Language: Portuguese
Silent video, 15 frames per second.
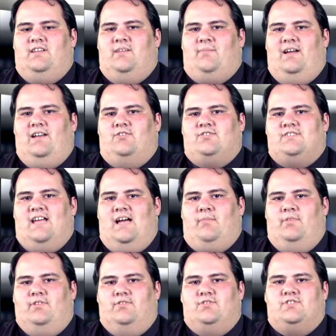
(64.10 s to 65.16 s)
trabalhe aos
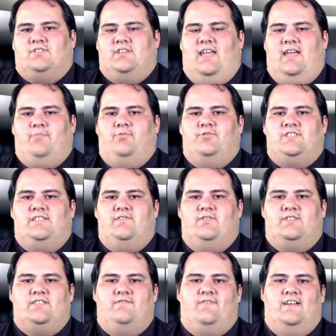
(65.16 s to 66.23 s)
sábados, é
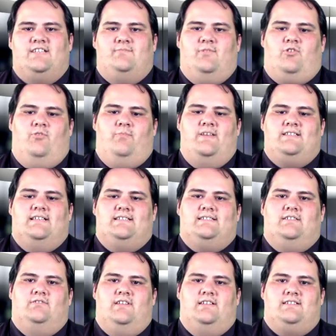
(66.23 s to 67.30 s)
possível que se faça uma
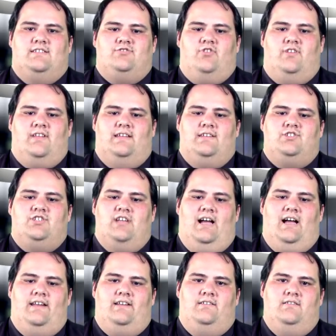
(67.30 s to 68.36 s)
compensação nessa jornada
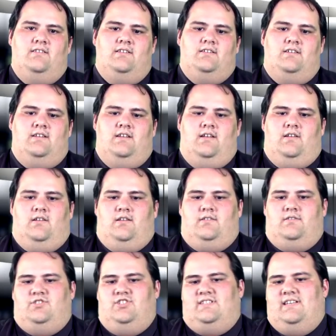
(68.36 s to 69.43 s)
diária
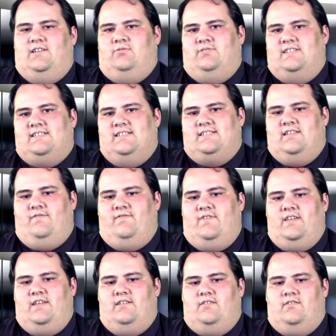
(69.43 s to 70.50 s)
de segunda a
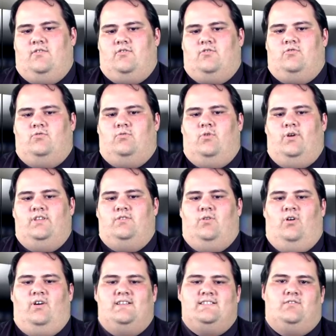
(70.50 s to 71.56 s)
sexta-feira, com 8
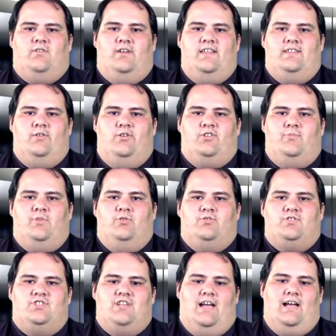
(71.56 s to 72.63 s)
horas e 48
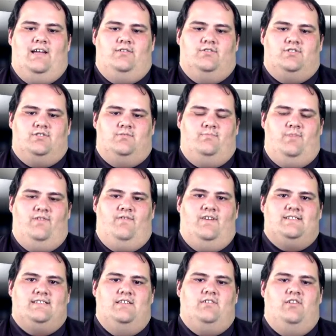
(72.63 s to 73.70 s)
minutos diários,
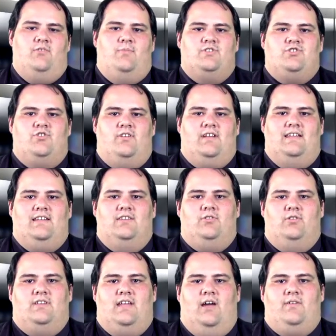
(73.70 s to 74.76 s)
perfazendo aí uma jornada
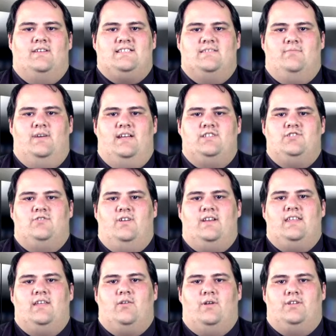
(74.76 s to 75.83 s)
total na semana de
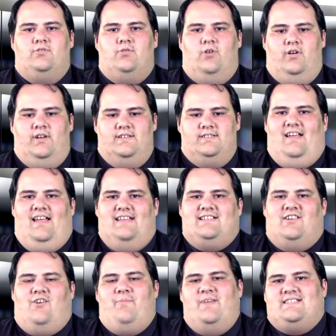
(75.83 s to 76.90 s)
44 horas. Essa
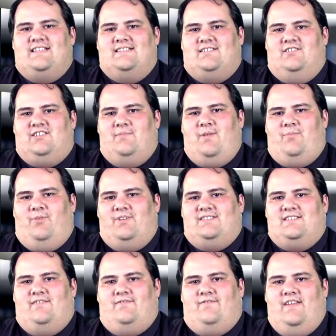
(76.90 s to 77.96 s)
compensação também pode
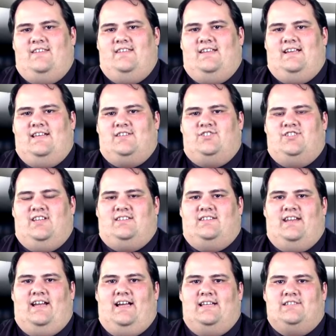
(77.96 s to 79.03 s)
ser feita em caso de
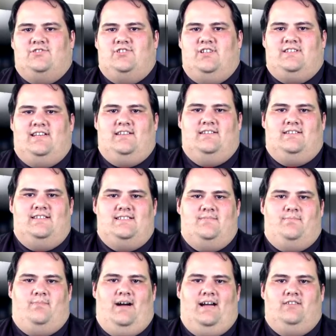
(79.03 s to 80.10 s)
atraso, de entrada
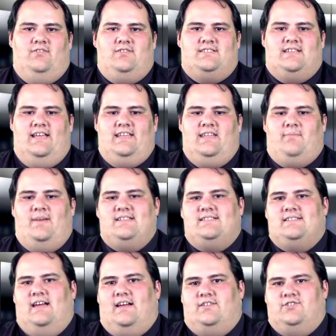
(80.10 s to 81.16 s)
antecipada ou de saída mais
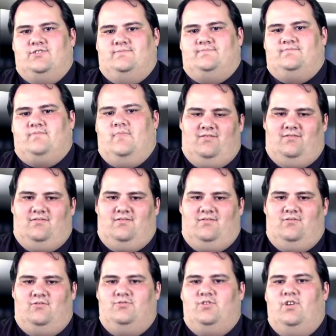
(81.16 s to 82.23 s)
tarde.
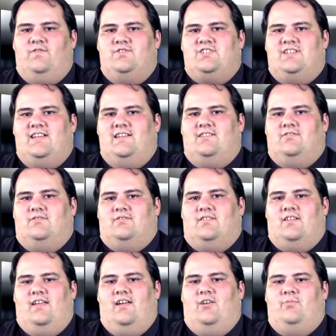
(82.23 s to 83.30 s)
Um novo direito
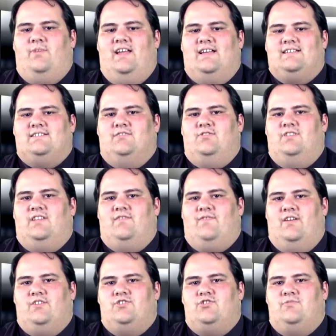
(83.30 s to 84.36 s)
é a obrigação do
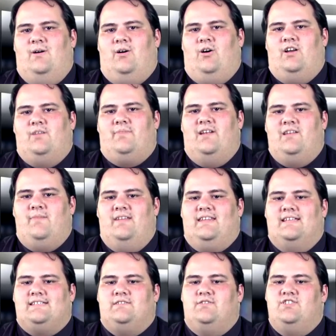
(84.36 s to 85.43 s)
intervalo de uma hora para
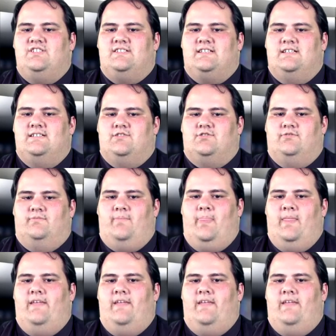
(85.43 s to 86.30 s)
alimentação e descanso.